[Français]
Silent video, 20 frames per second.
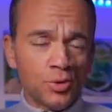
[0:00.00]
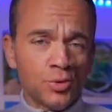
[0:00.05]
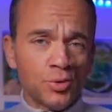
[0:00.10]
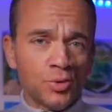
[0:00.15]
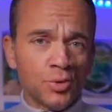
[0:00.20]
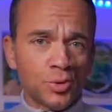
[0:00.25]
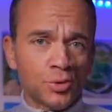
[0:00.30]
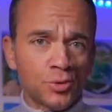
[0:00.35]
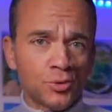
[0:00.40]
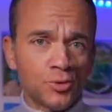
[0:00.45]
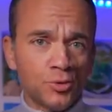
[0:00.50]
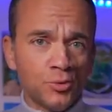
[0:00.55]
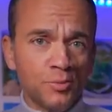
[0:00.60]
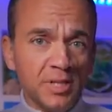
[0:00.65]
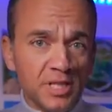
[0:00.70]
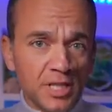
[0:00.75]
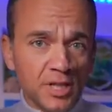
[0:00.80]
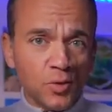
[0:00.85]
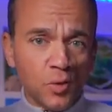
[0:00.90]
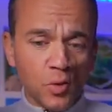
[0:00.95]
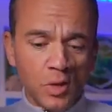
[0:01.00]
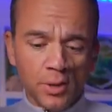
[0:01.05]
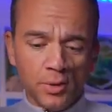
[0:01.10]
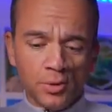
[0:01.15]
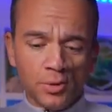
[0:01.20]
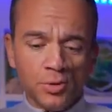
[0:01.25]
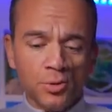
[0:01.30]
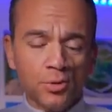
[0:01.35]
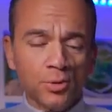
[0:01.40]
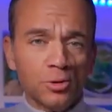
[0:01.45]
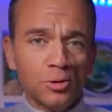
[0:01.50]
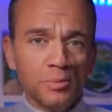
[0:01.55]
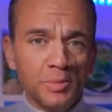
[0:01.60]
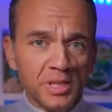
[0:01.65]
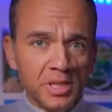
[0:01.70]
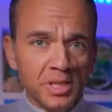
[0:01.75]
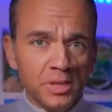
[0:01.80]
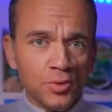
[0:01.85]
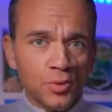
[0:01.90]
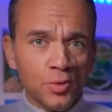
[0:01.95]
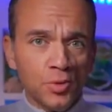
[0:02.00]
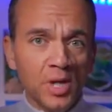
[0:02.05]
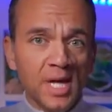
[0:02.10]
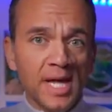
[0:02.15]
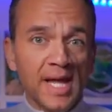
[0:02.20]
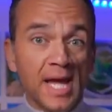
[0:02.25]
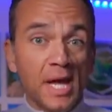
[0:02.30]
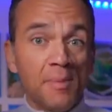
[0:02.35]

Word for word: sur ce Mini 3 que sur le Mini 2.